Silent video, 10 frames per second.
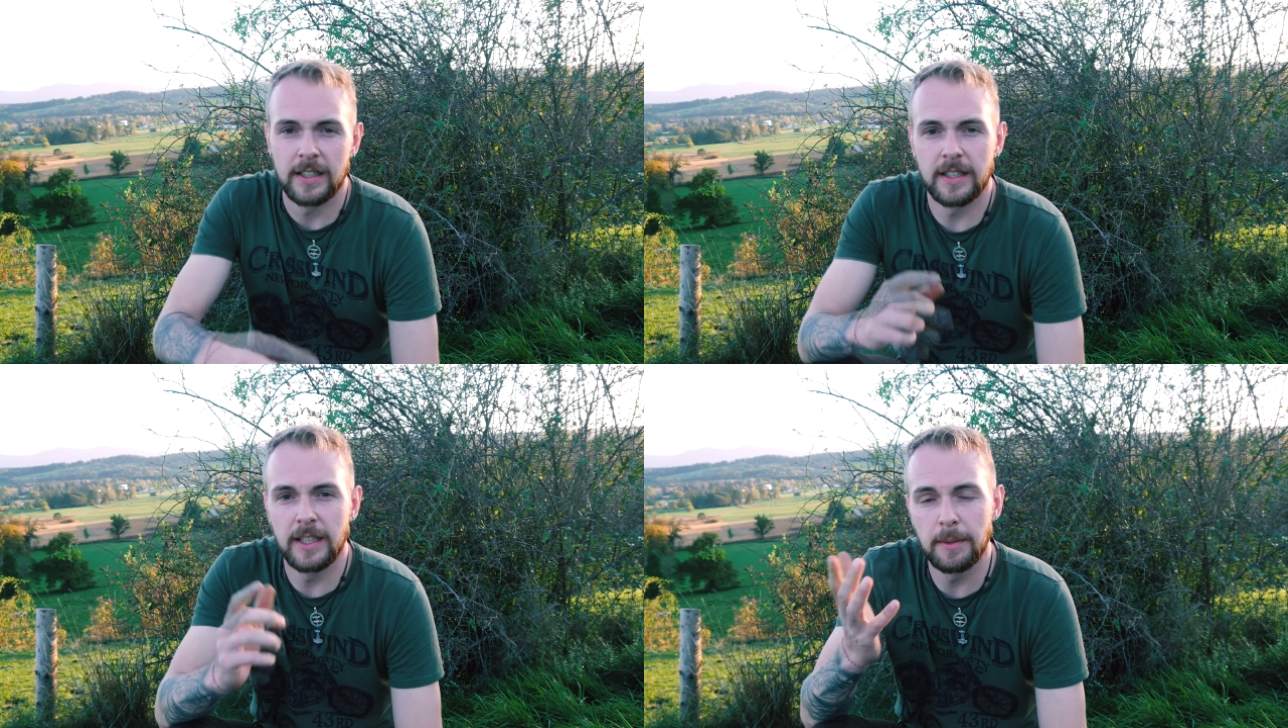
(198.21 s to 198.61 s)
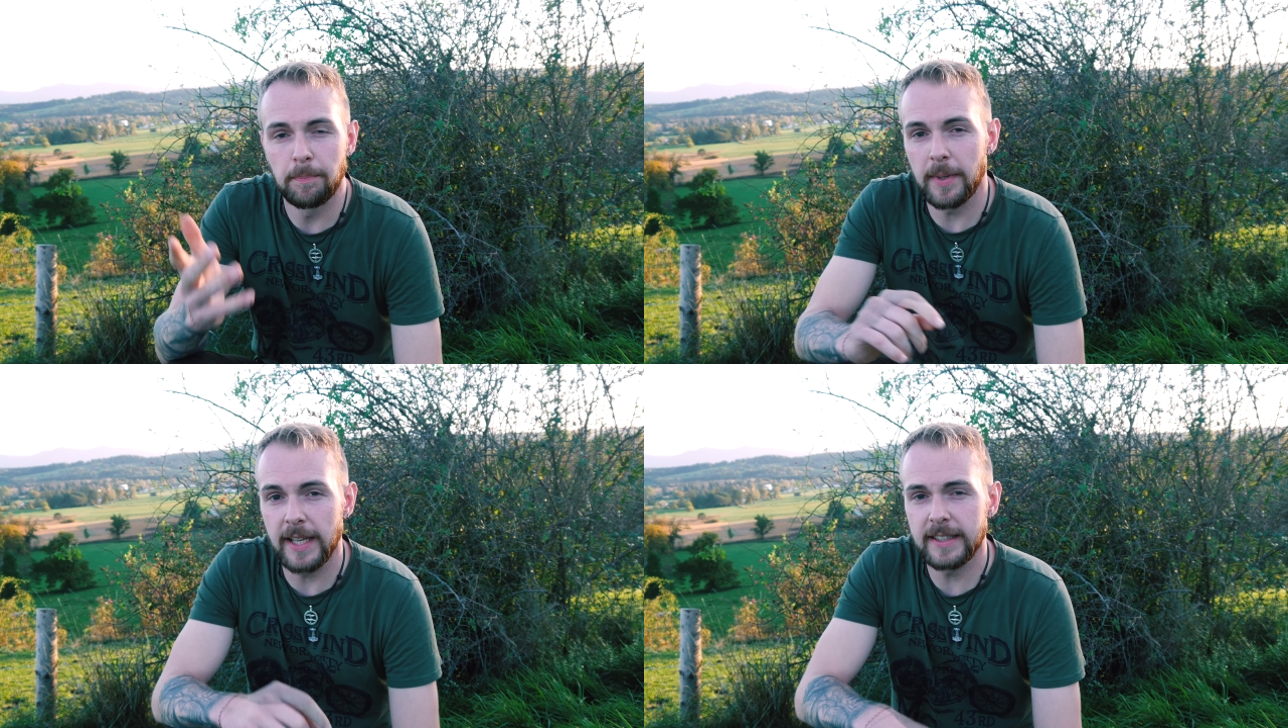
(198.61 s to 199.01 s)
die
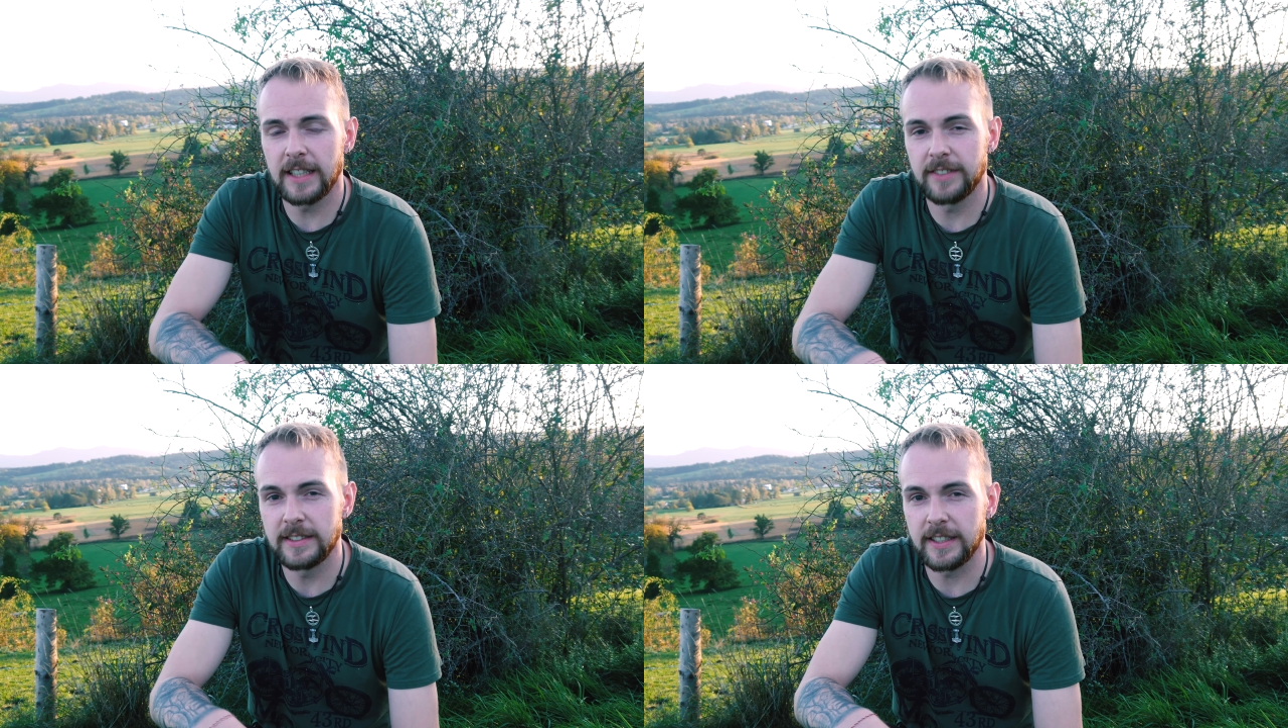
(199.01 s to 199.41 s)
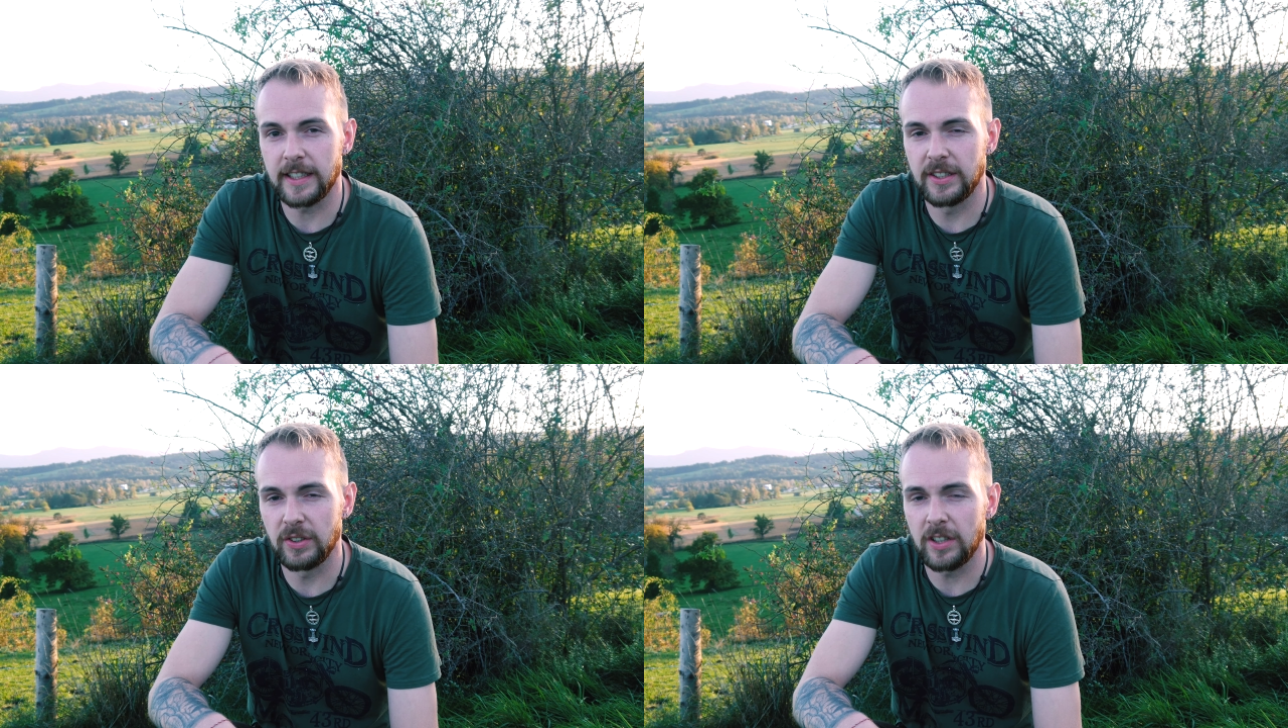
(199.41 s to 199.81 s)
Blätter, wenn sie
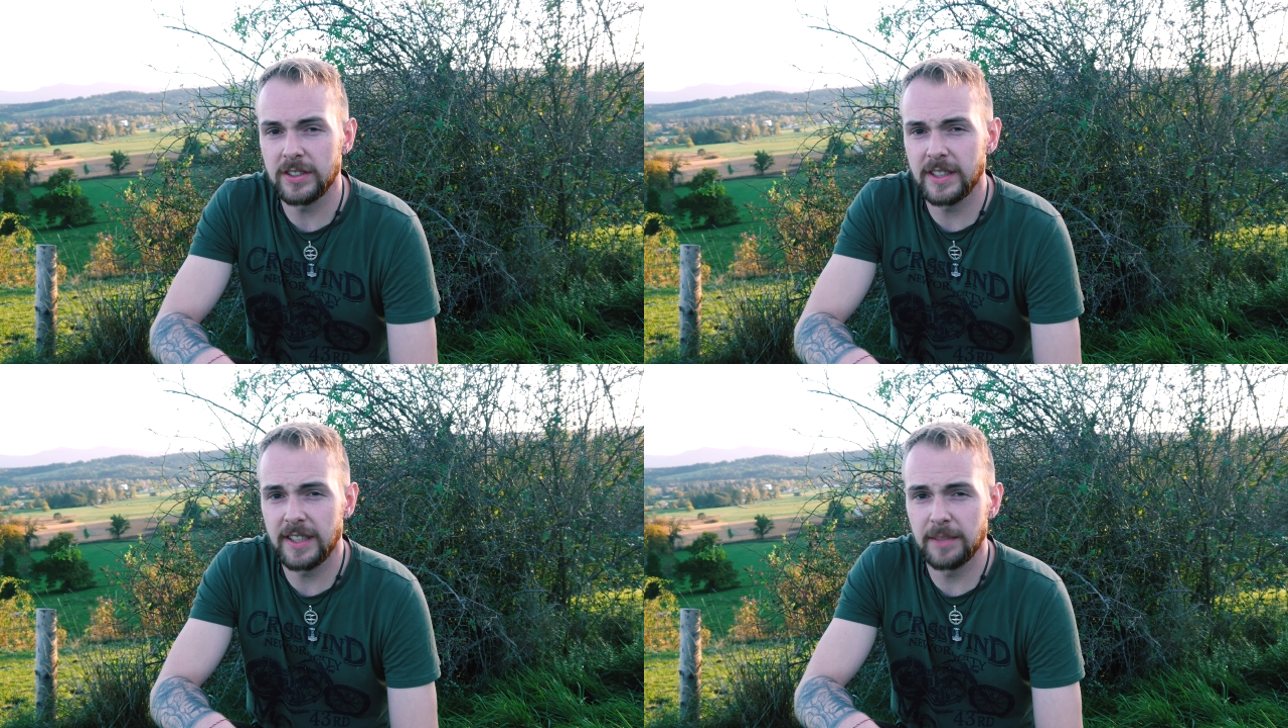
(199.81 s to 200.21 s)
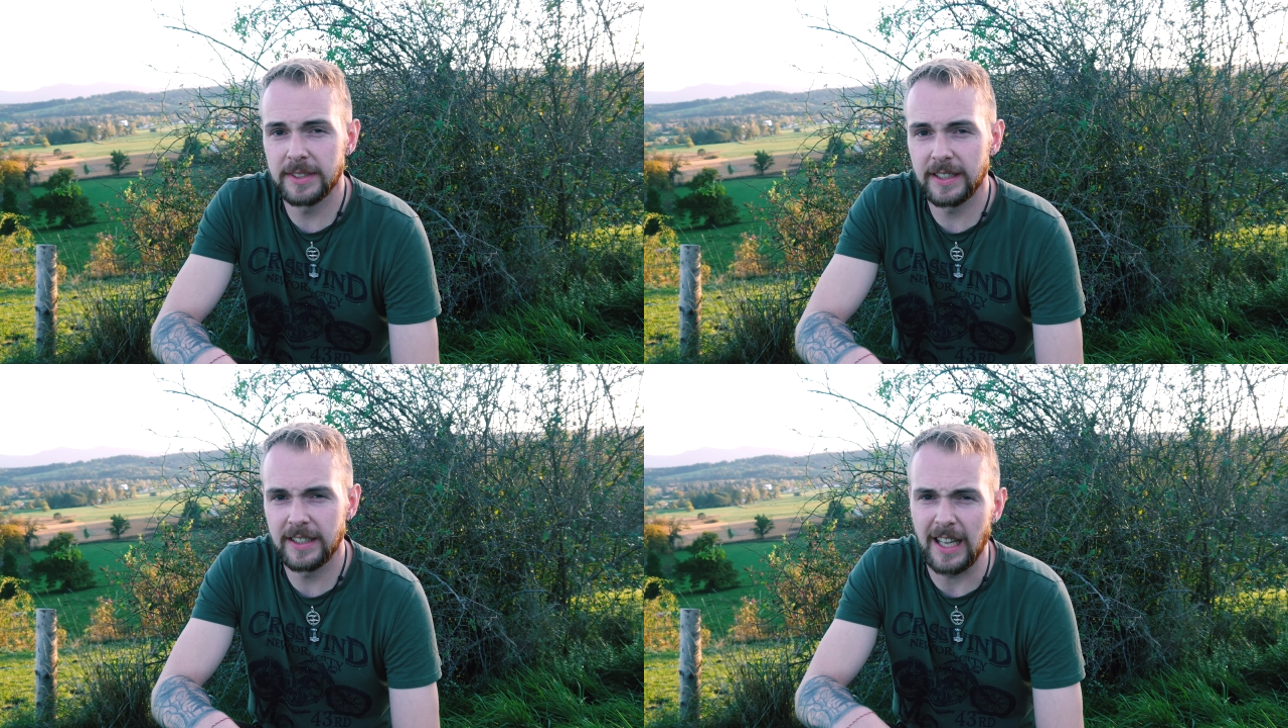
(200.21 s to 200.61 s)
gerade jung ausgetrieben sind,